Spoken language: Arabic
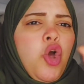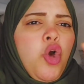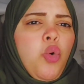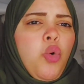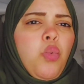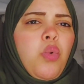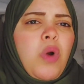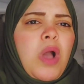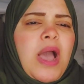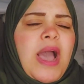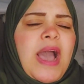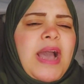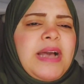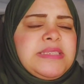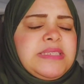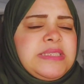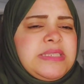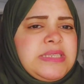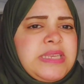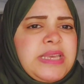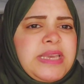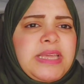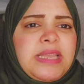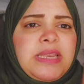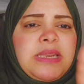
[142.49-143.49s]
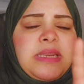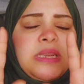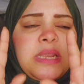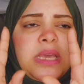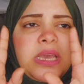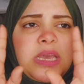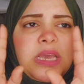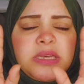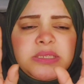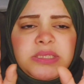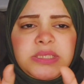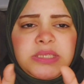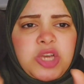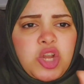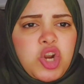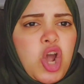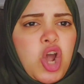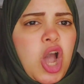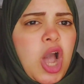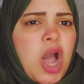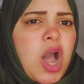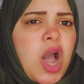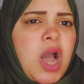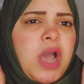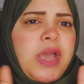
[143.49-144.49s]
وحاسين
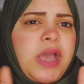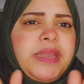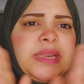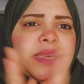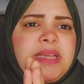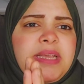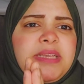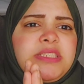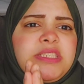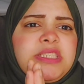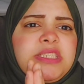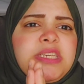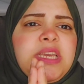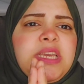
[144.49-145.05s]
الصراحه ان انت